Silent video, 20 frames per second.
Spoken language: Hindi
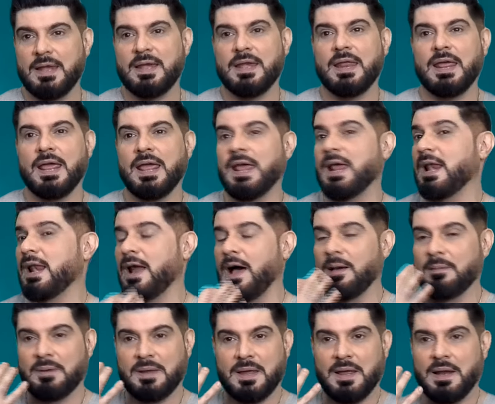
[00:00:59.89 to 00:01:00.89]
नेल
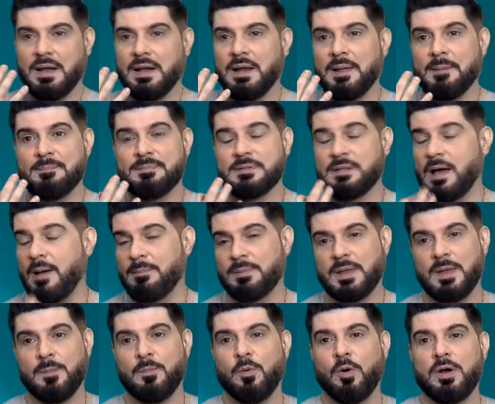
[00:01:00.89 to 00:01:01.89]
आपके लिप्स
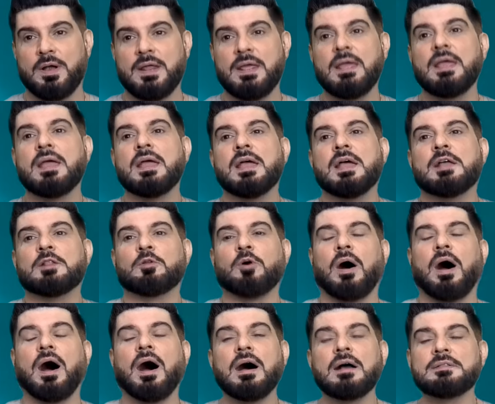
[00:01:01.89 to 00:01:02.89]
आपकी बॉडी तो
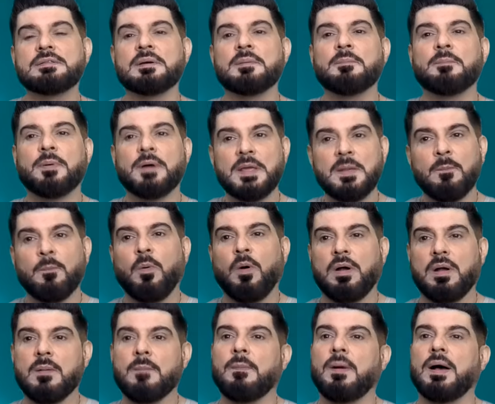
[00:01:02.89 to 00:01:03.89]
आज हम बड़ी इंपॉर्टेंट